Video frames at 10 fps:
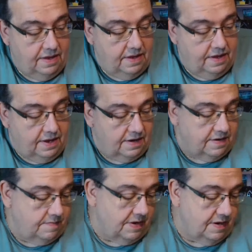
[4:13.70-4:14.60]
ich
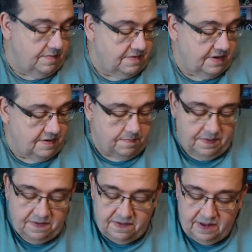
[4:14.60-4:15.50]
hatte bei dem Set
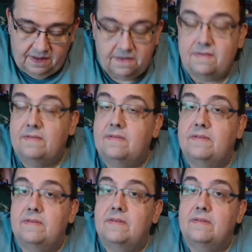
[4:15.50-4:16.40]
bis jetzt
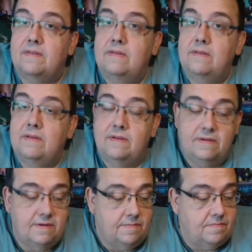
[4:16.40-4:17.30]

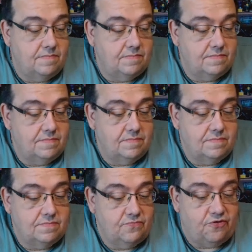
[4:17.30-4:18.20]

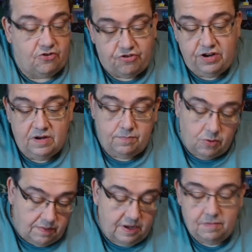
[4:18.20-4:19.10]
ähm, verschiedene
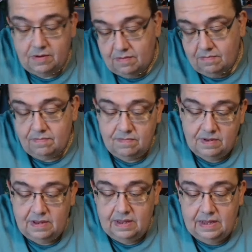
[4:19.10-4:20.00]
Probleme,
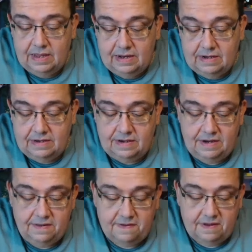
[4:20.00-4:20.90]

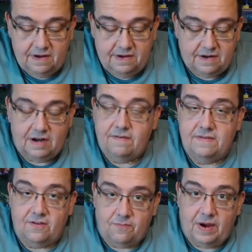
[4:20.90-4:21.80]
die sicherlich
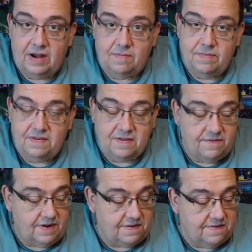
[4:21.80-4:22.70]
teilweise auch meinen Mist
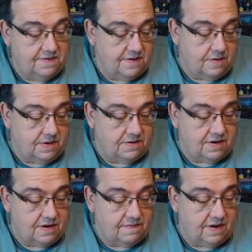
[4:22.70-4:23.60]
gewachsen sind, aber auch
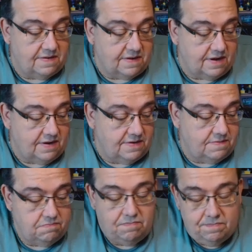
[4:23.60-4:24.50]
teilweise halt
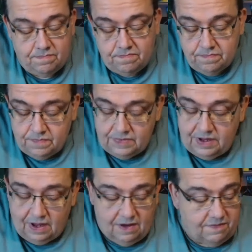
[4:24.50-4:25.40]

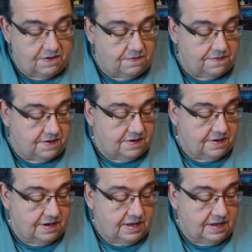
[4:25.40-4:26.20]
ja einfach so sind.